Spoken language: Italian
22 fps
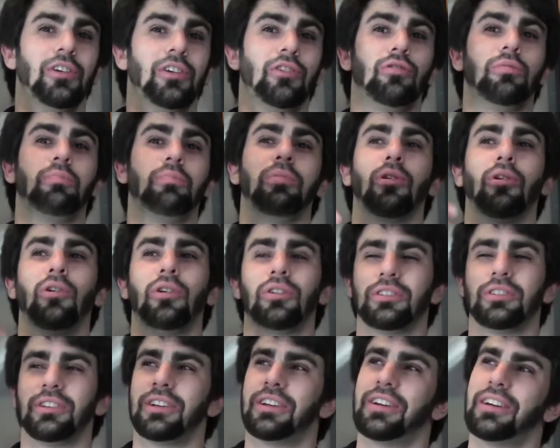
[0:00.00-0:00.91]

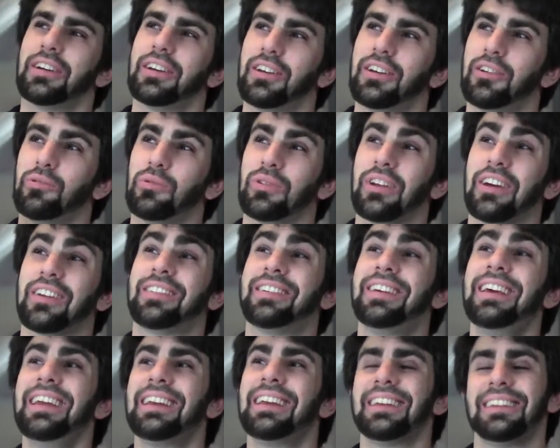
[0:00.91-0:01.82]
esplodere in una
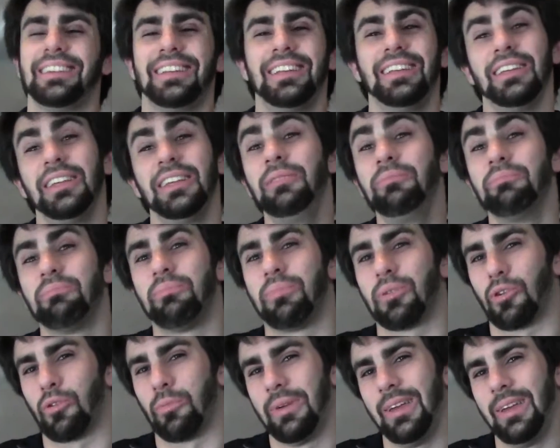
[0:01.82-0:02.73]
serie di
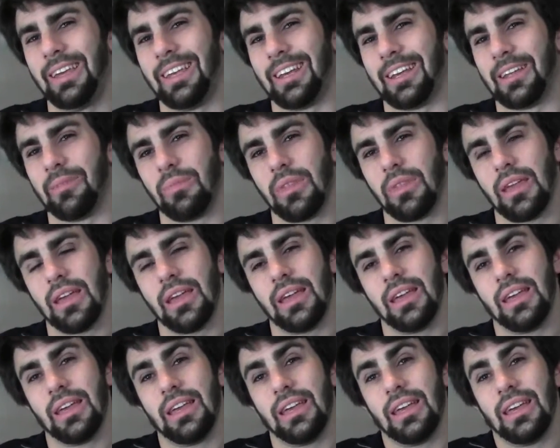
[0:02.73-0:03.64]
improperi
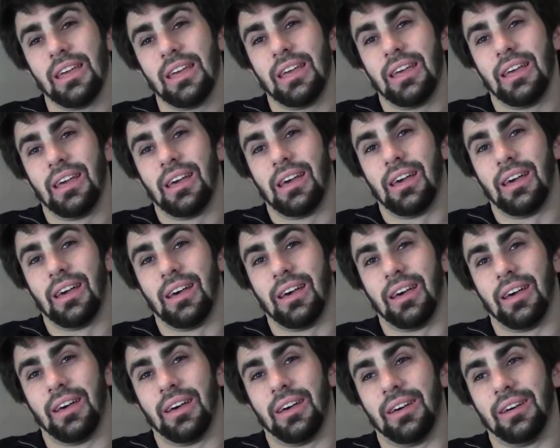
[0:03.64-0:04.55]

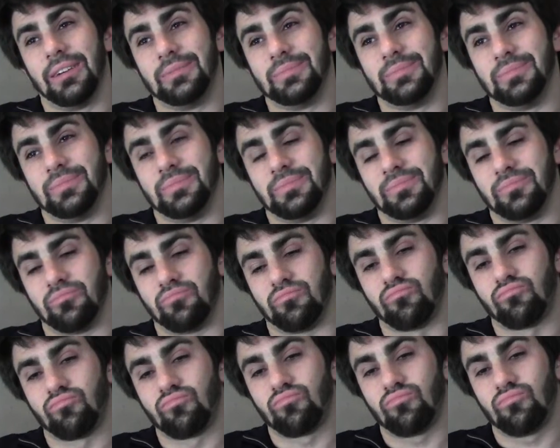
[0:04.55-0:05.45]
ehm,
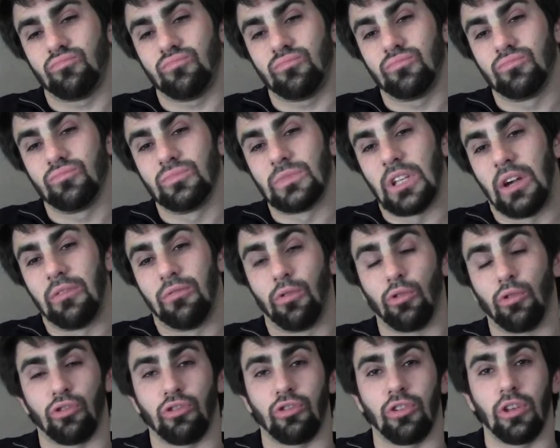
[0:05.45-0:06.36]

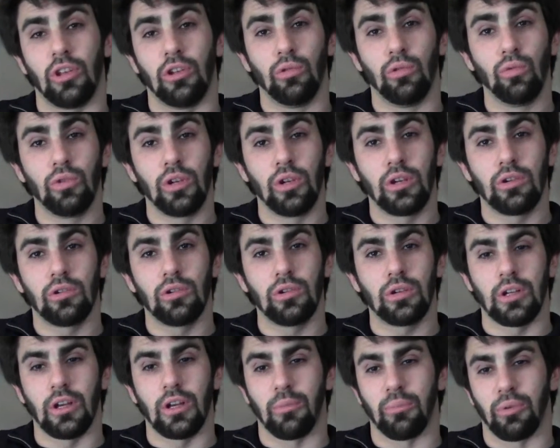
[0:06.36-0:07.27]
fosse
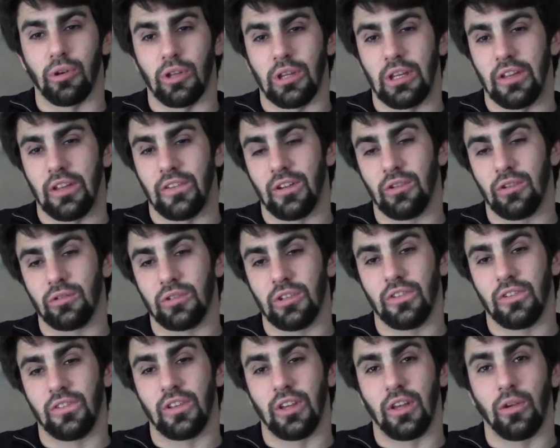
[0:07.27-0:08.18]
l'unico che riportasse la
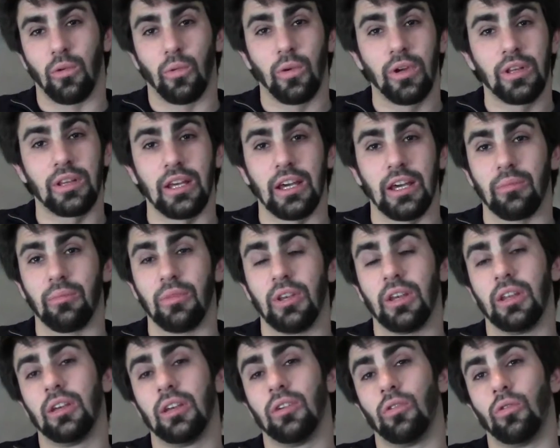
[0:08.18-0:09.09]
notizia in quei
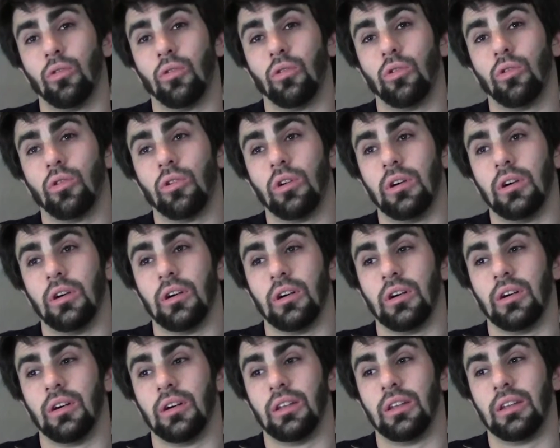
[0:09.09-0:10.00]
termini o
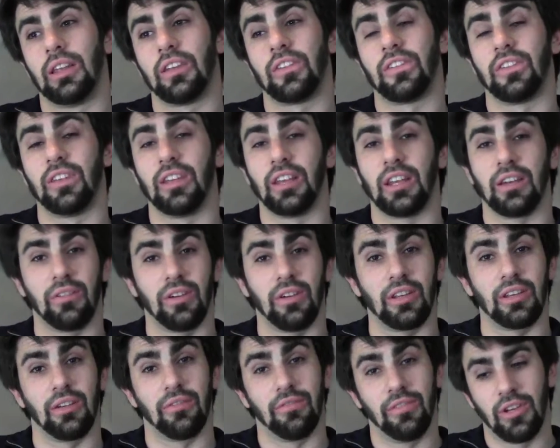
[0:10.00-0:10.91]
la serie
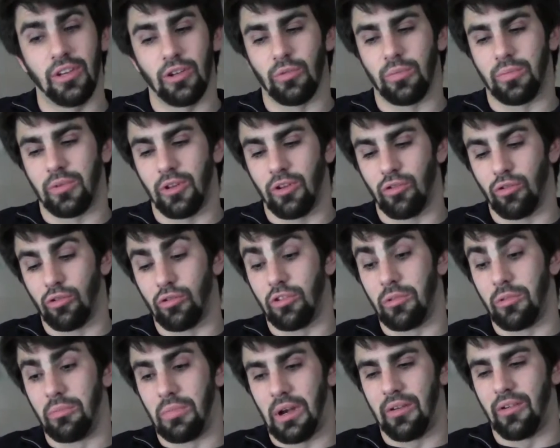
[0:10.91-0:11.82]
aveva davvero preso
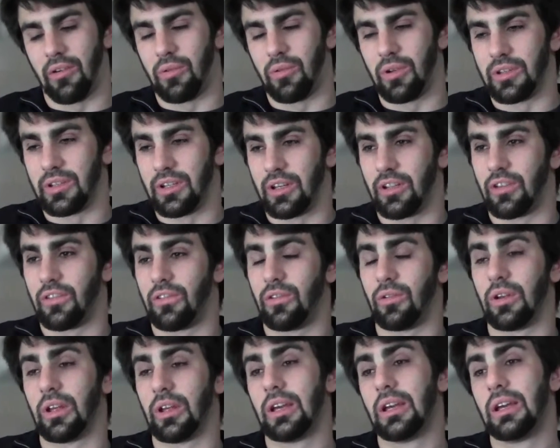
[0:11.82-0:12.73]
sembrava quella
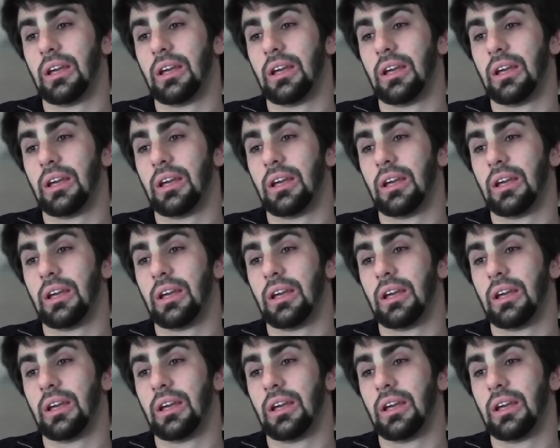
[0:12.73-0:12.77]
direzione